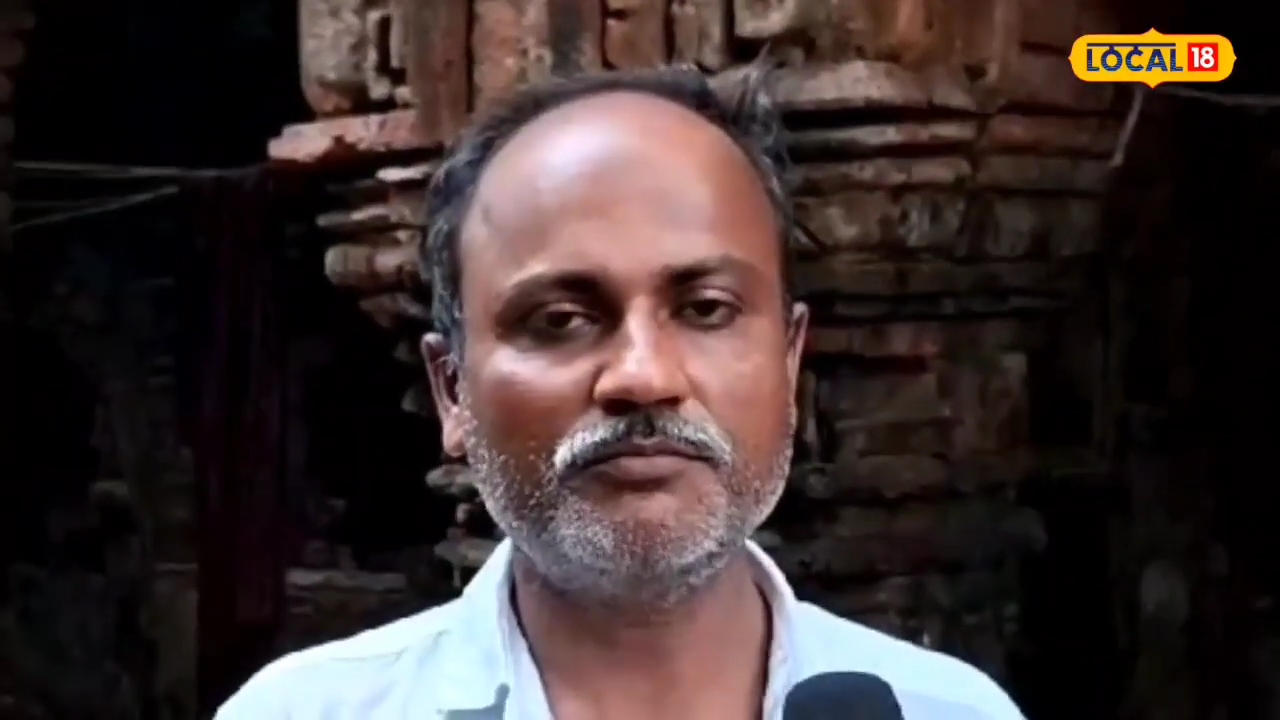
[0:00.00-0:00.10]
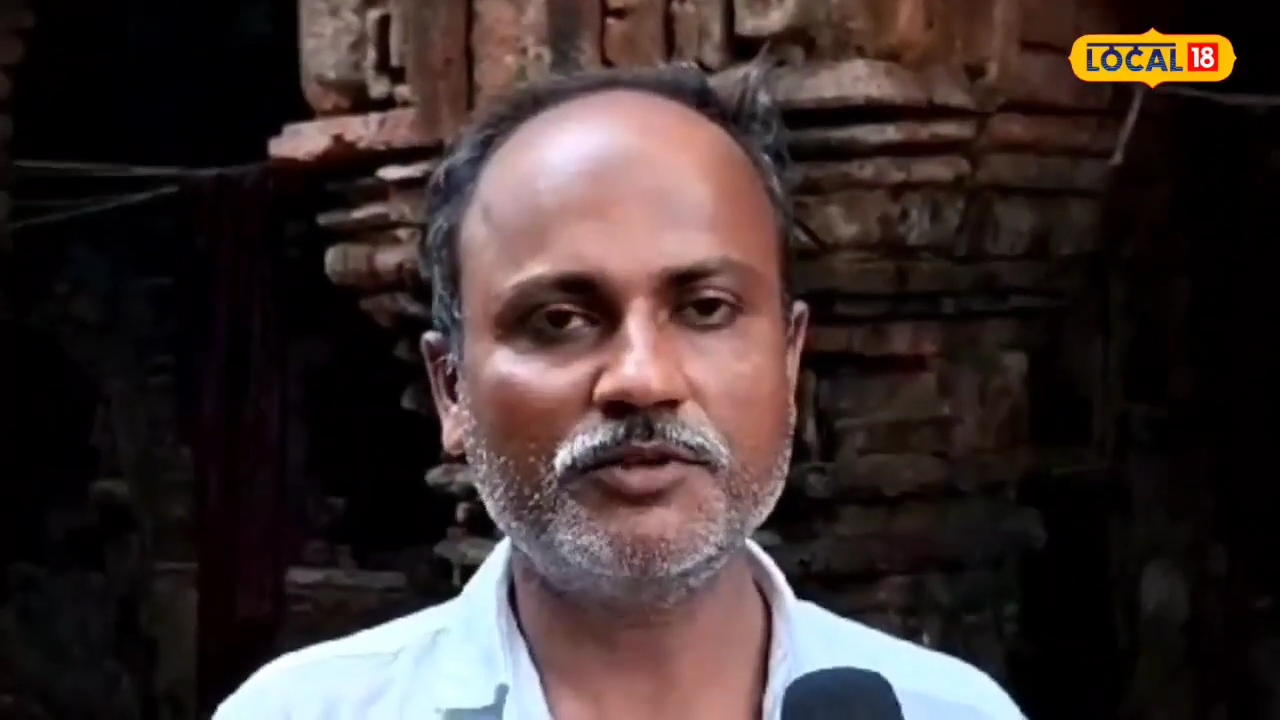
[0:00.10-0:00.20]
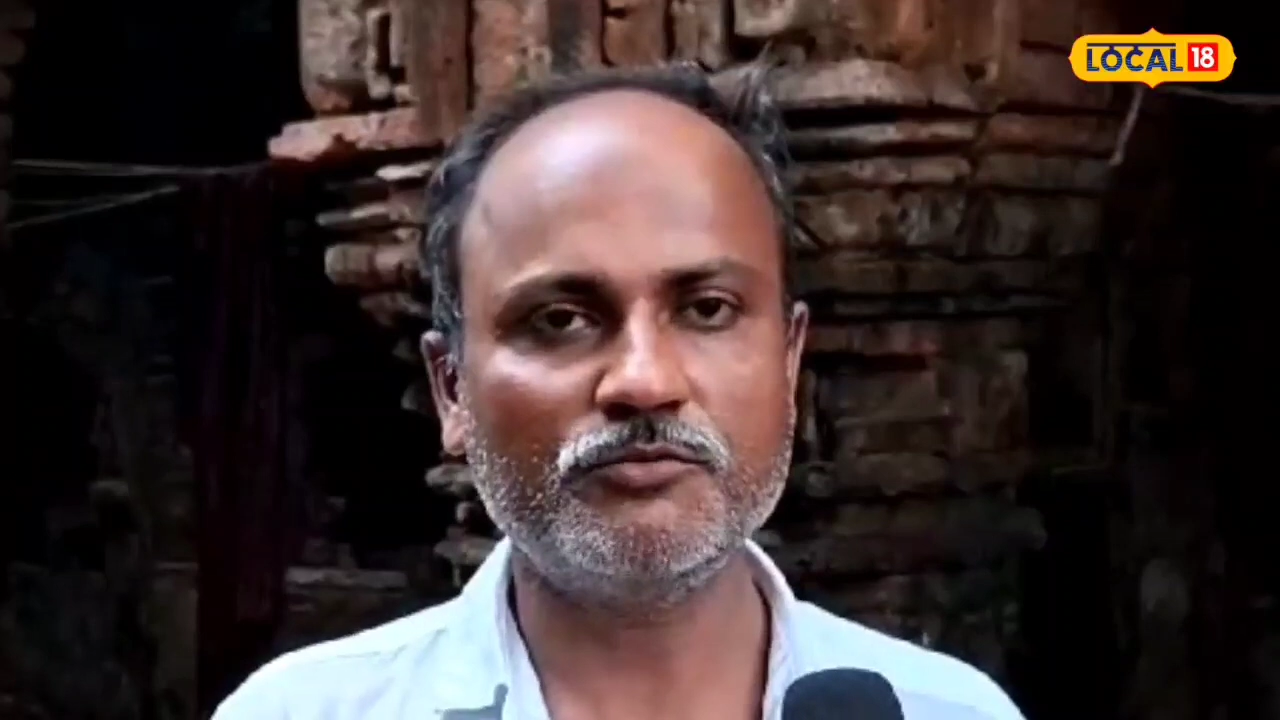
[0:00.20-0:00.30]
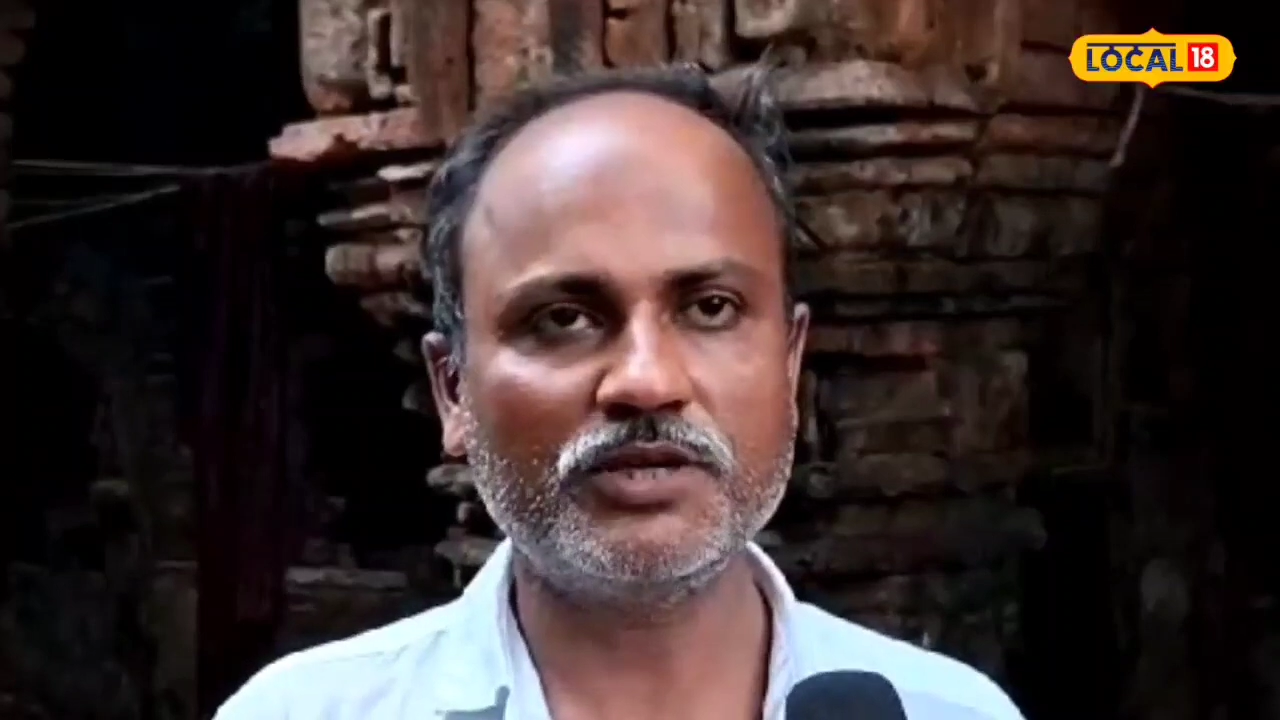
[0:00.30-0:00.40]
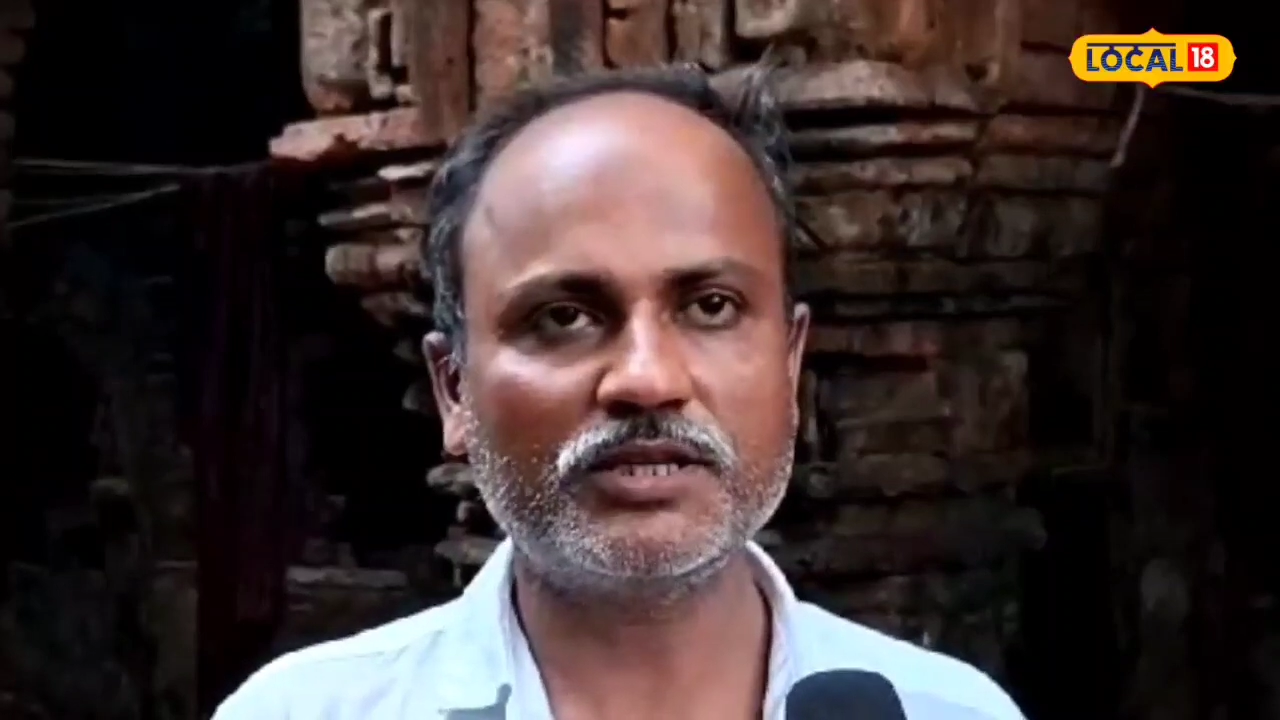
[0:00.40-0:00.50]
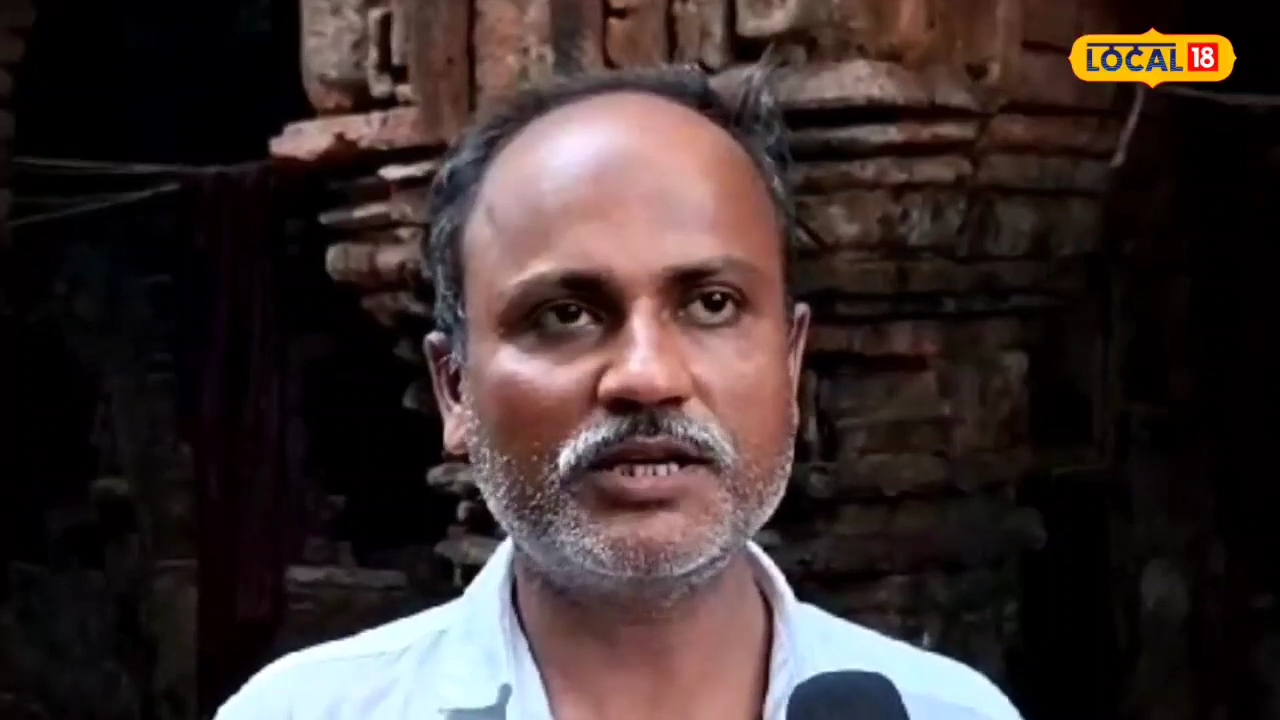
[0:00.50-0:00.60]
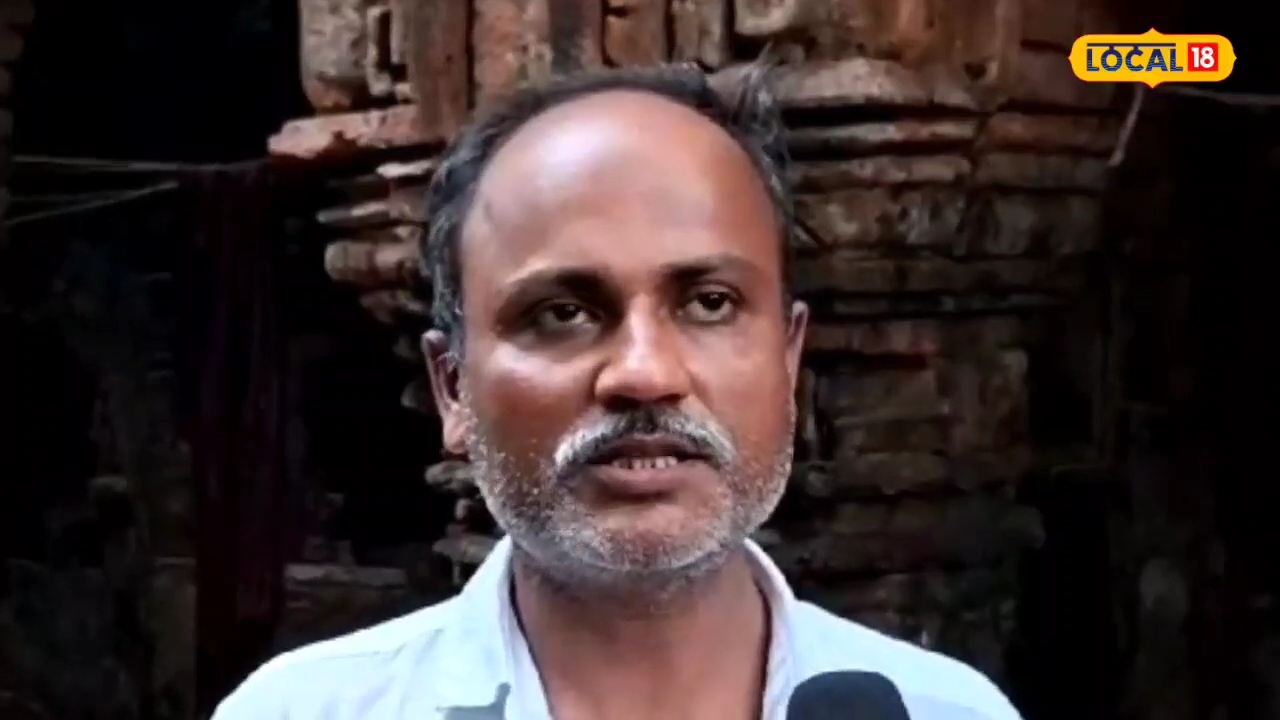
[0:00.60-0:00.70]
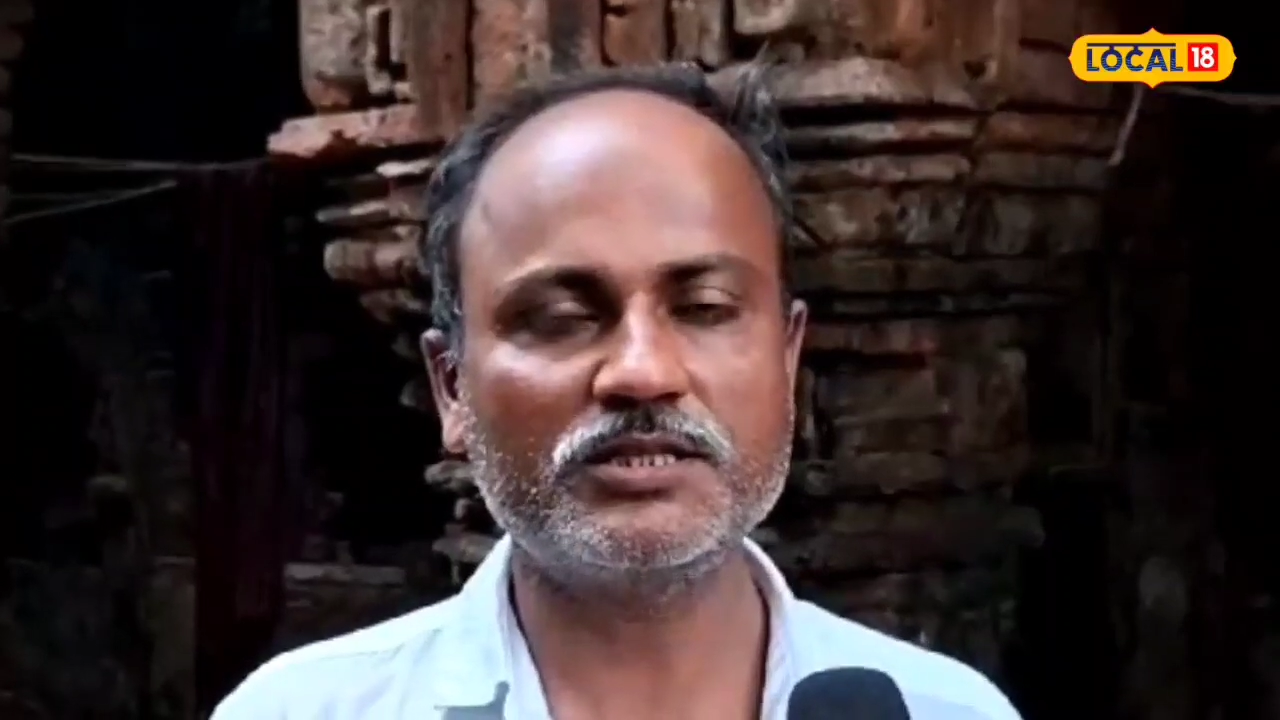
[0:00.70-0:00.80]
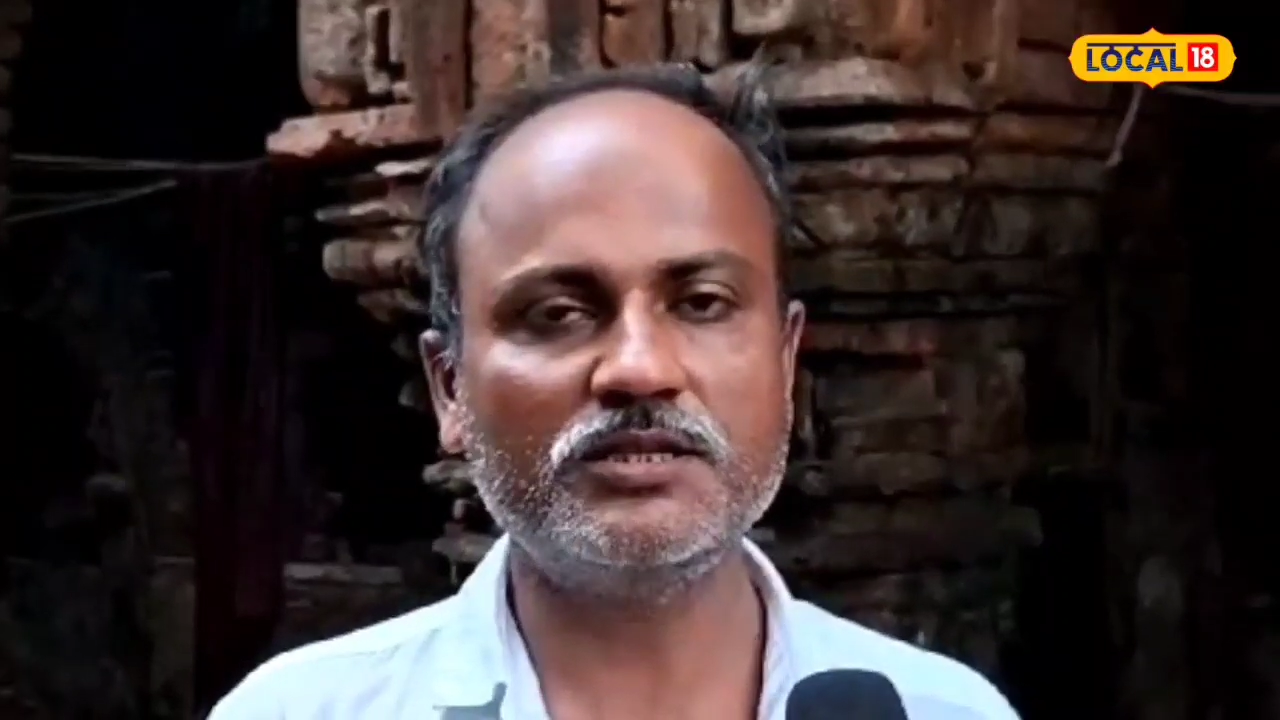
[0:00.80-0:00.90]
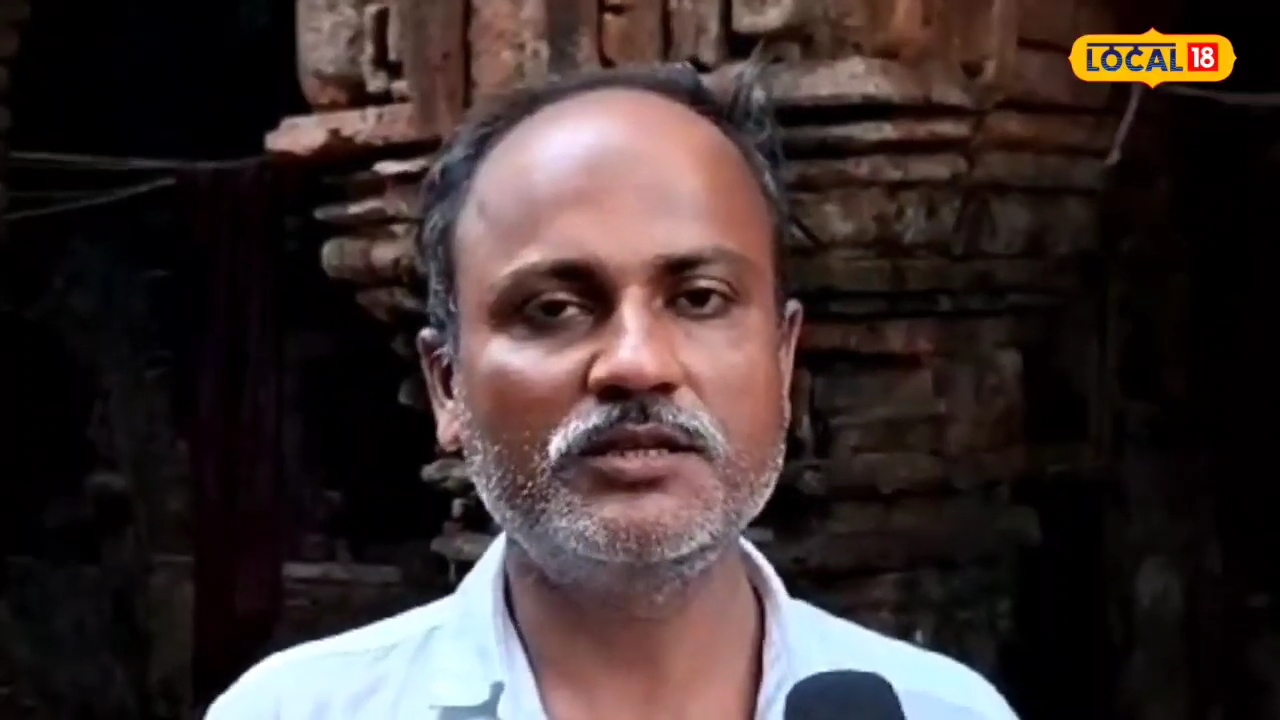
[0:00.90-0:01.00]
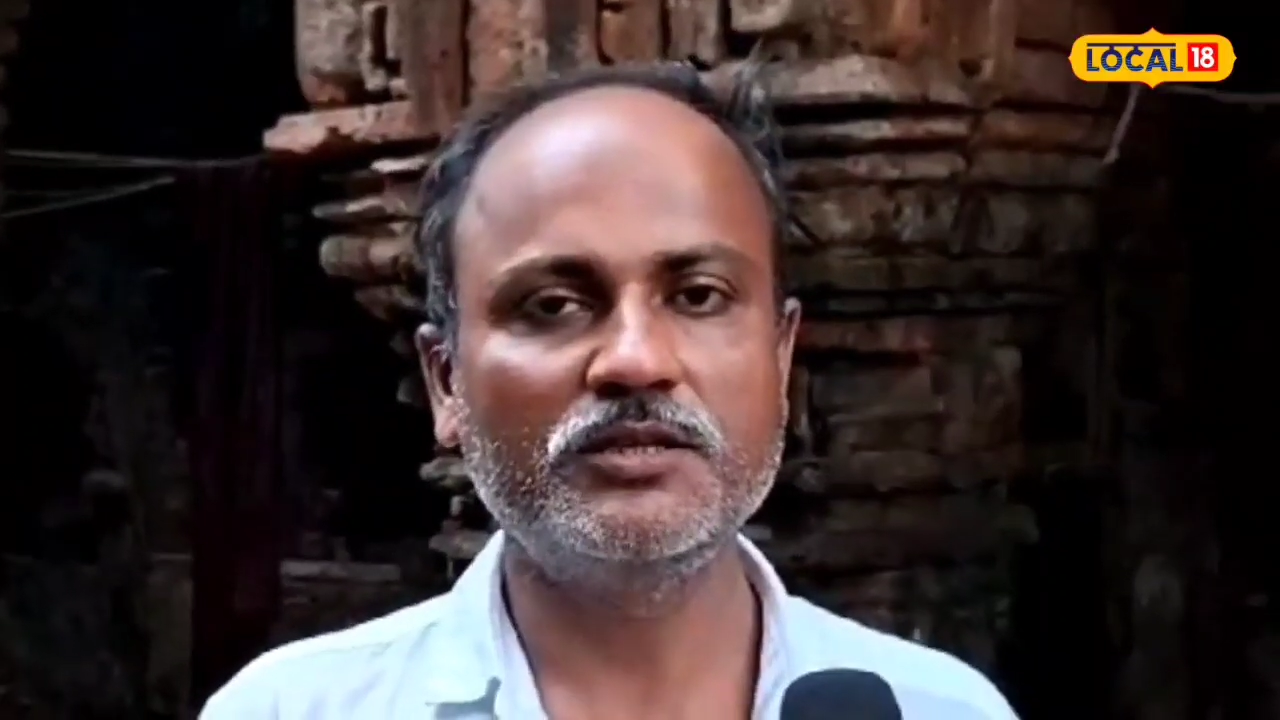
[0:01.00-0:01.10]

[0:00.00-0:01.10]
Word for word: ভেউয়াতে আসি